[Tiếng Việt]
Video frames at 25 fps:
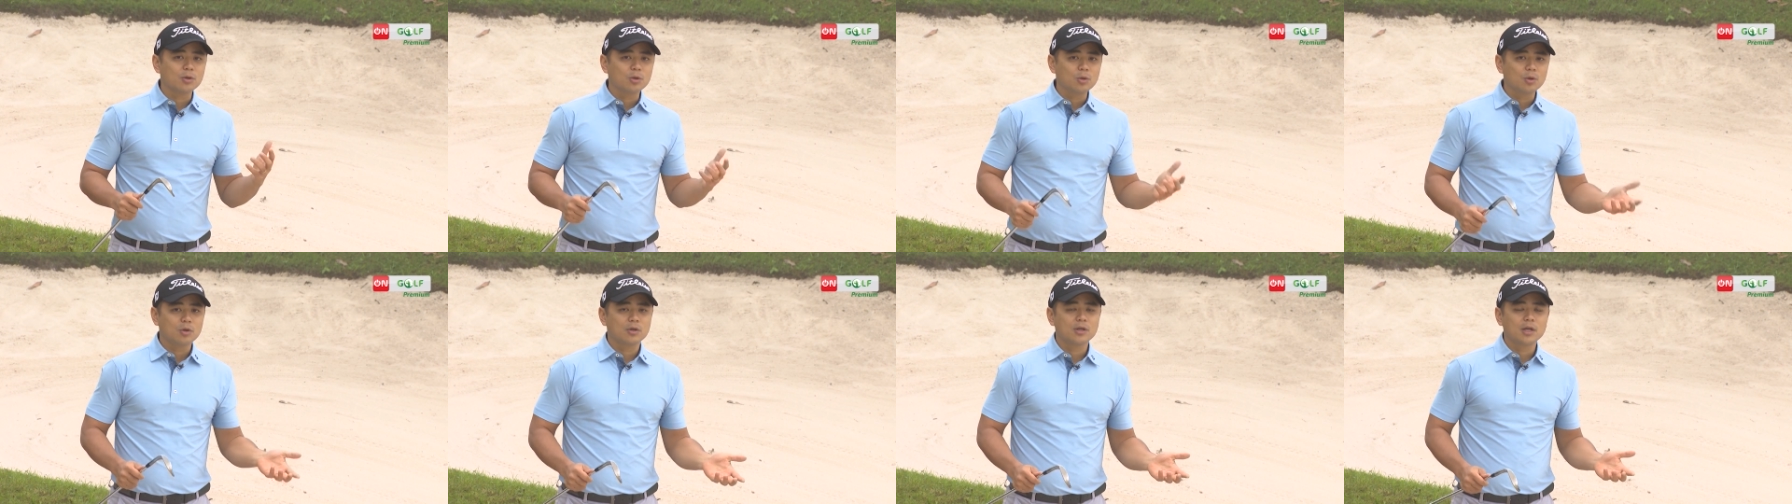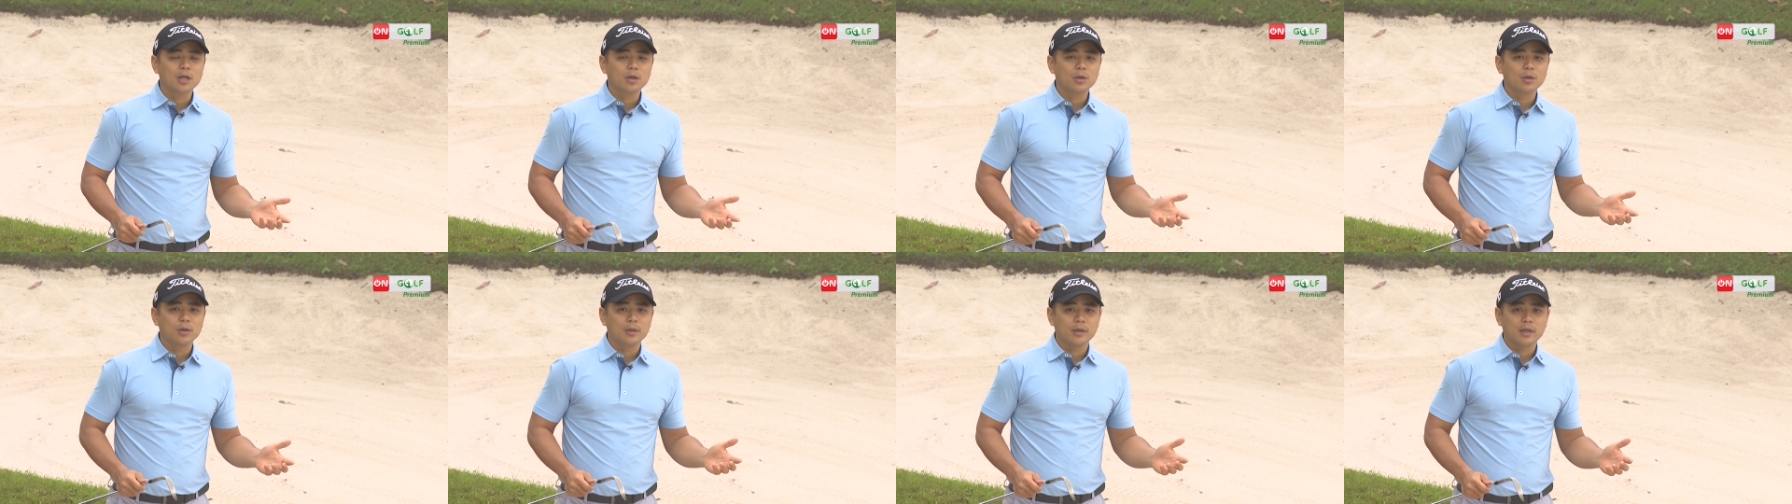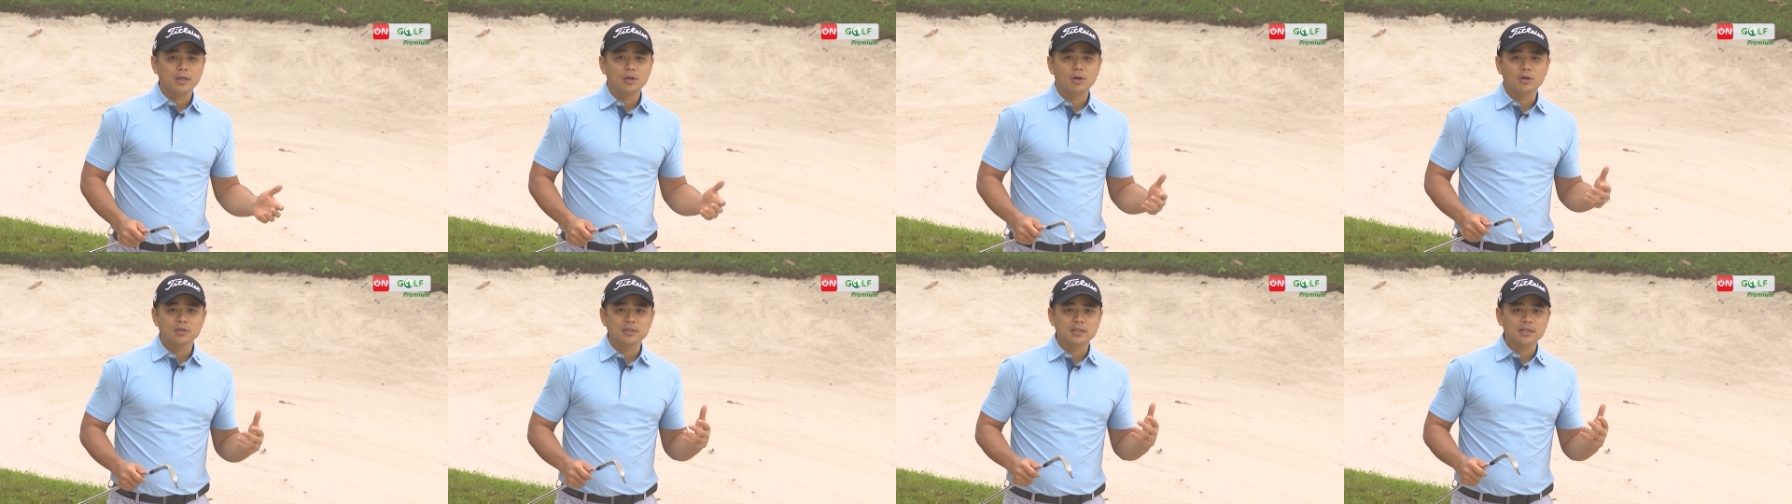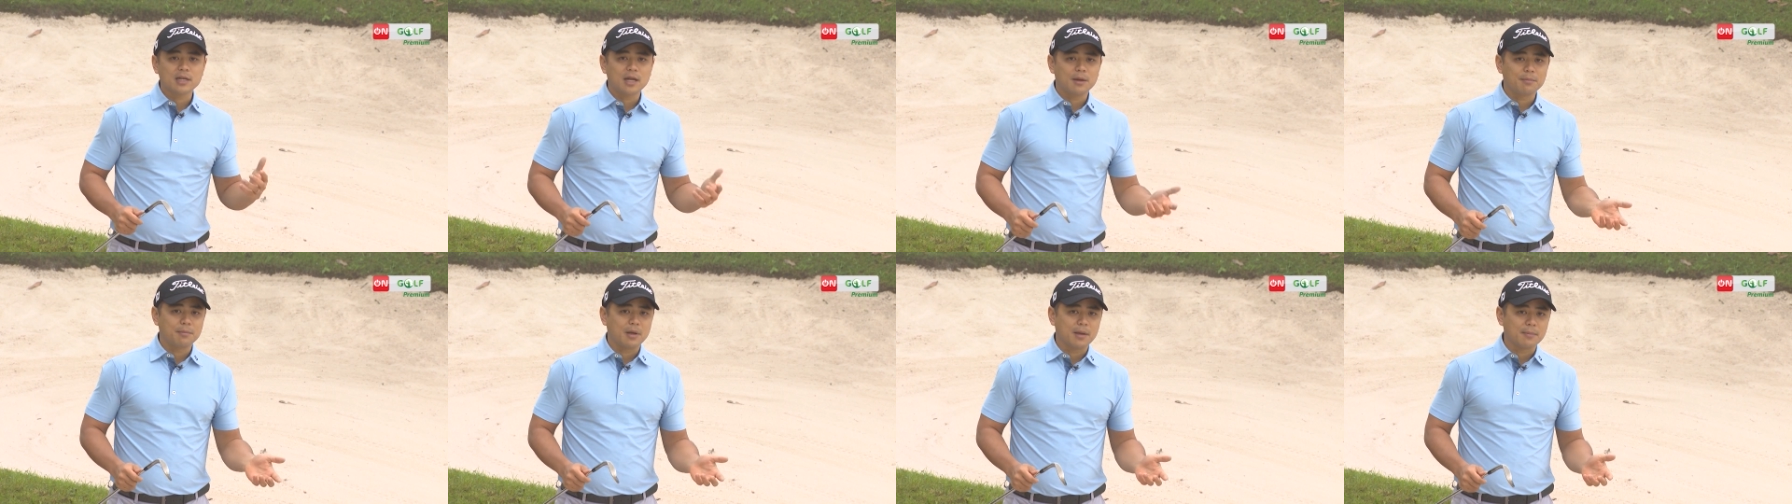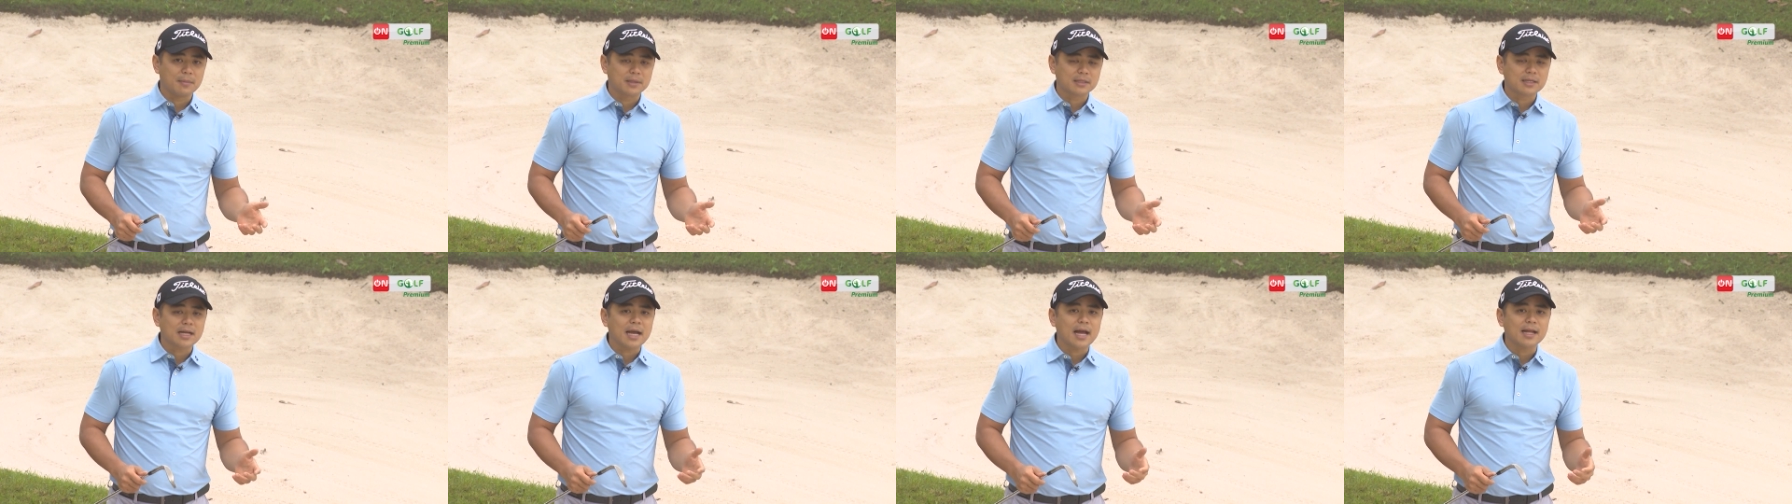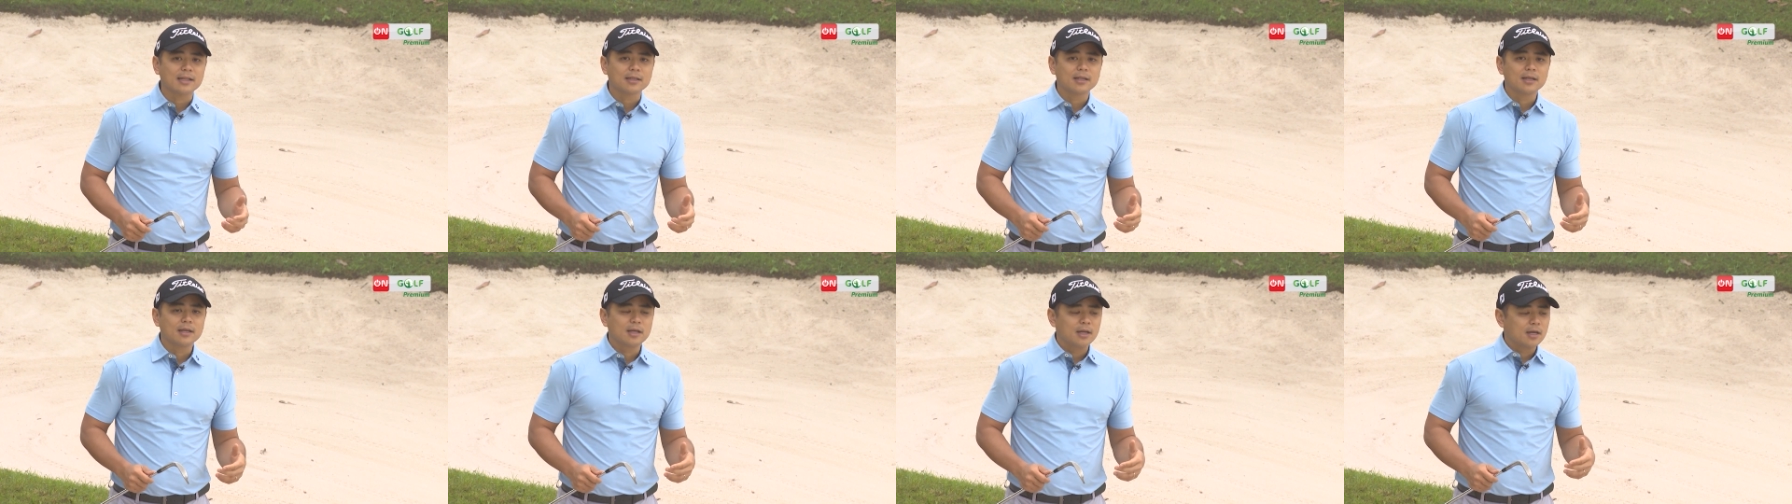luôn luôn nên lưu ý đó chính là bề mặt
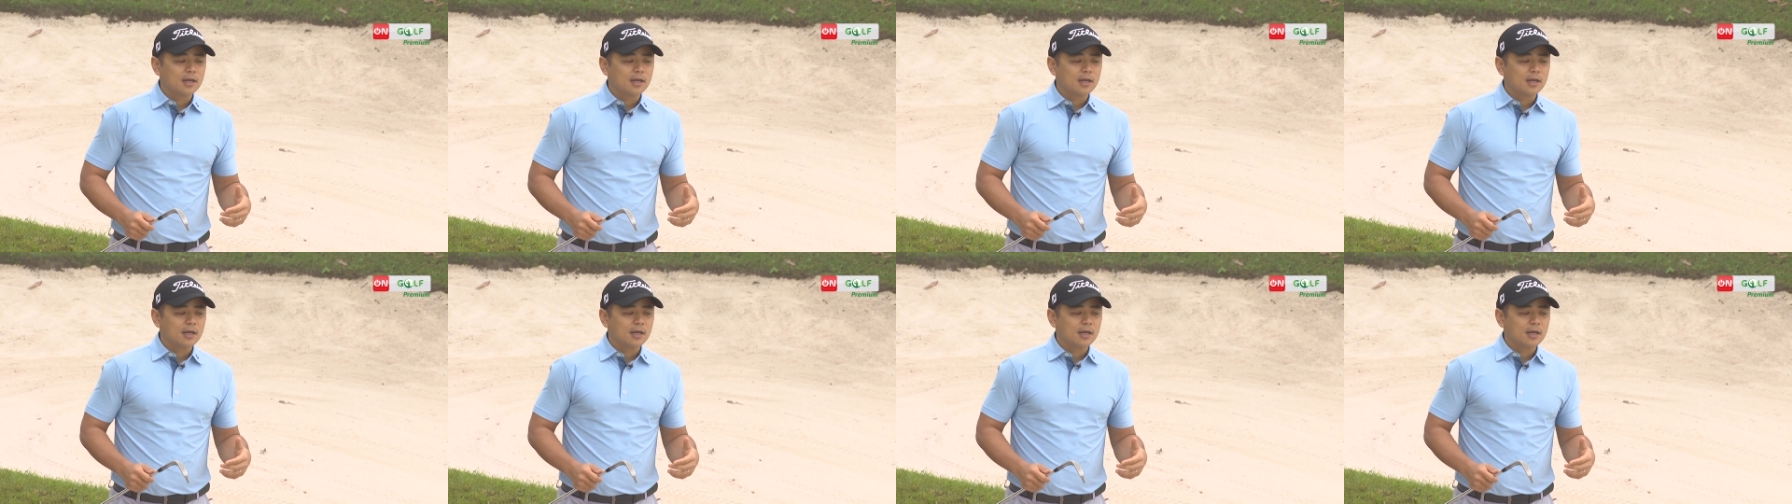cát.